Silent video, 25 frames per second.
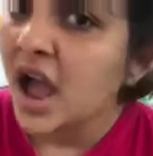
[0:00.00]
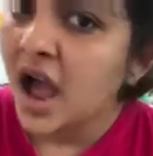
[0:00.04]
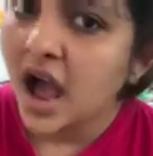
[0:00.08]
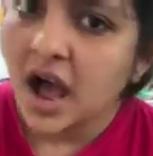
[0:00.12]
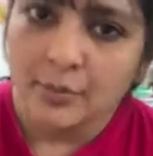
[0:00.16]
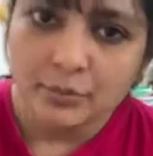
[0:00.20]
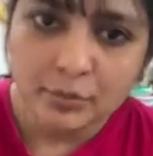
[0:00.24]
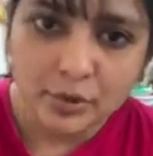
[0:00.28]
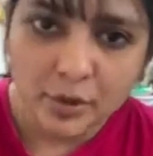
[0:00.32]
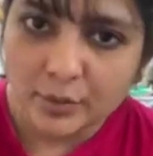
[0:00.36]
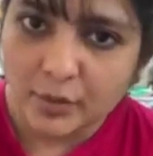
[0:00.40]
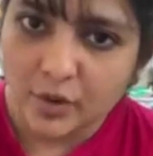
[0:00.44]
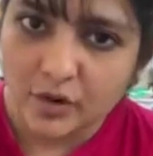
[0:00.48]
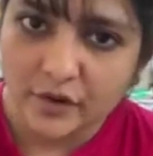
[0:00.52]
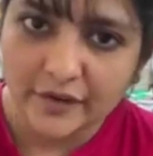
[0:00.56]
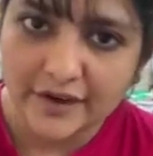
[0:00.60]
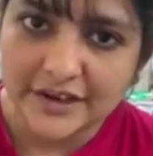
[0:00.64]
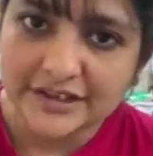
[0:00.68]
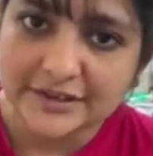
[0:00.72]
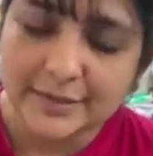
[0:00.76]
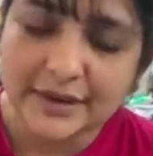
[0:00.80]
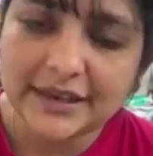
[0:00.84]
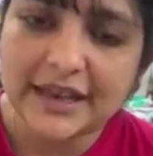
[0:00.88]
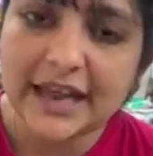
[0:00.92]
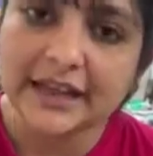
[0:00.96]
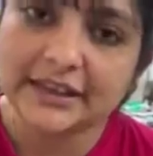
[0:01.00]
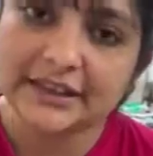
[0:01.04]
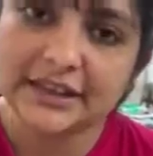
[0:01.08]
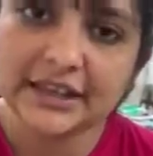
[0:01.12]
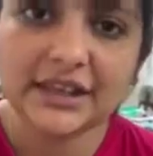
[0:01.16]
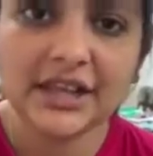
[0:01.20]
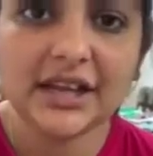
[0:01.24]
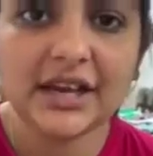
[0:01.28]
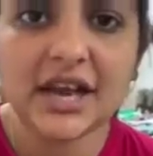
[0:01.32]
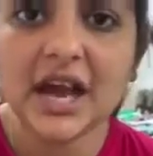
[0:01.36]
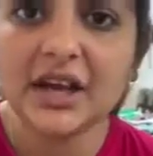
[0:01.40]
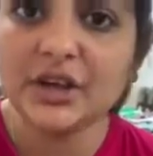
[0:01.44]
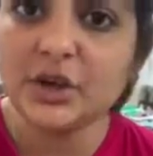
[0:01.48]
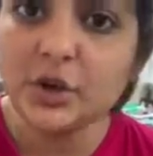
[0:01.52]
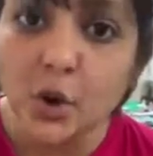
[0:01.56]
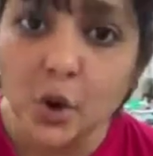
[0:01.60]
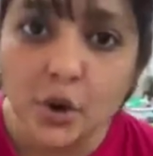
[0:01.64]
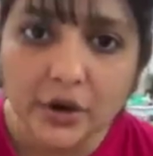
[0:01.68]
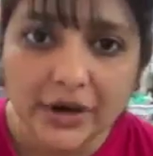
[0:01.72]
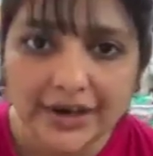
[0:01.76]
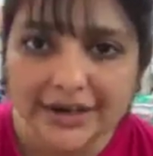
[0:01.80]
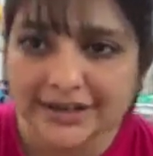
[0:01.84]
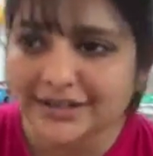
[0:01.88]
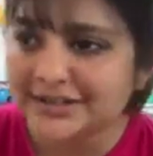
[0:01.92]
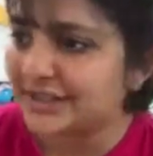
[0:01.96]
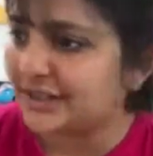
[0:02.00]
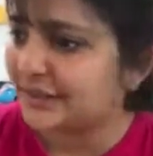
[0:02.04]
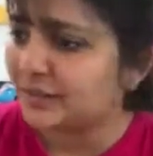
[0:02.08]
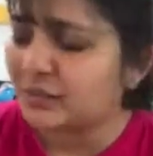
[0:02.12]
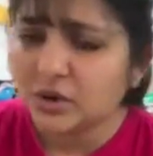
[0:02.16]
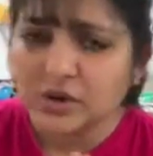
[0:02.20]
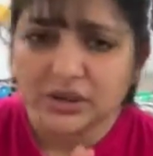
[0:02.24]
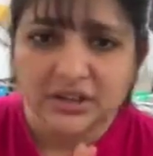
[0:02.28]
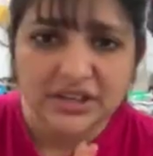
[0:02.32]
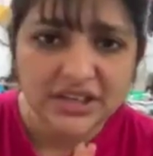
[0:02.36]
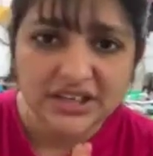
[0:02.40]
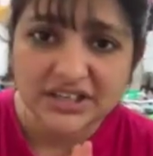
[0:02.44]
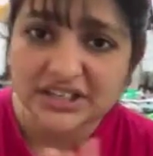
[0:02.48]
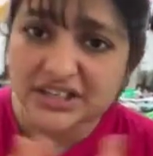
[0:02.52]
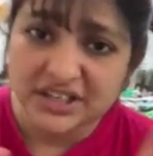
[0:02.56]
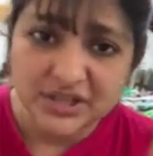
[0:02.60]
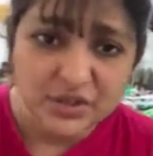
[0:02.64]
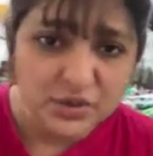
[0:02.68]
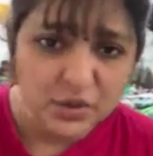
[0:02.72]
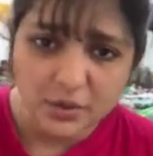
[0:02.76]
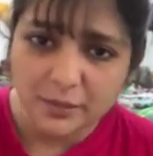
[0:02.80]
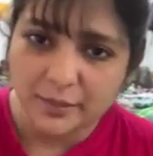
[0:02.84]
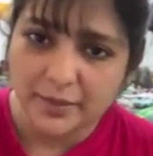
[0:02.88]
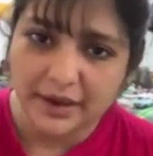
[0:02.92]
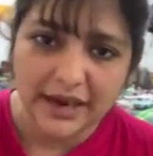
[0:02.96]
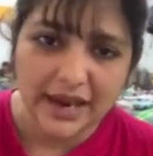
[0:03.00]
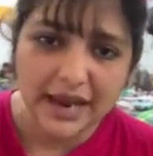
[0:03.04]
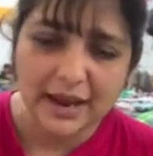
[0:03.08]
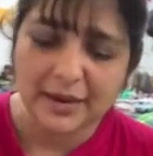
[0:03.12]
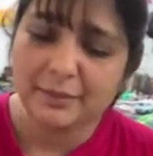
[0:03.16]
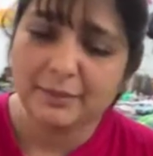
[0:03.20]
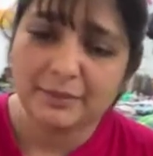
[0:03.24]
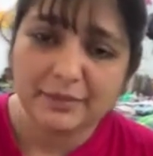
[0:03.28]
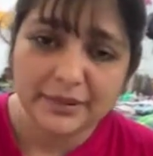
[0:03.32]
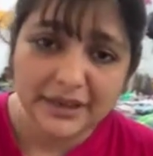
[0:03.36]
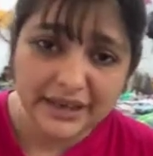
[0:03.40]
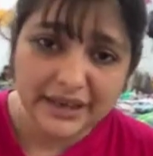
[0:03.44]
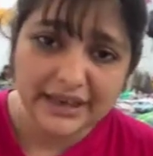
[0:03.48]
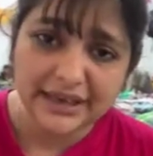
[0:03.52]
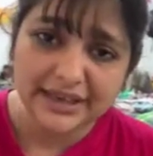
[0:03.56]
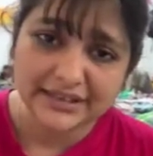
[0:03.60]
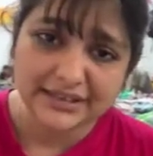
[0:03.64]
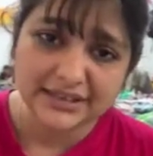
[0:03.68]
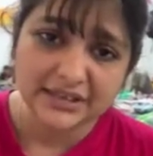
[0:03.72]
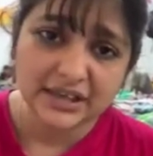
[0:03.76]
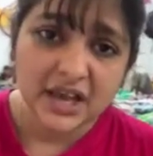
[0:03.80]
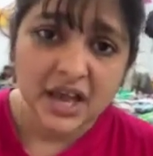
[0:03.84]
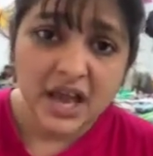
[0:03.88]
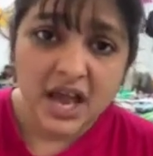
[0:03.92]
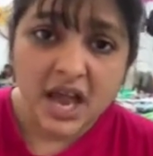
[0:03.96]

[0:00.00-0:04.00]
हम तो मूवीज में देखते थे ना योगी जी मोदी जी जो भी हैं प्लीज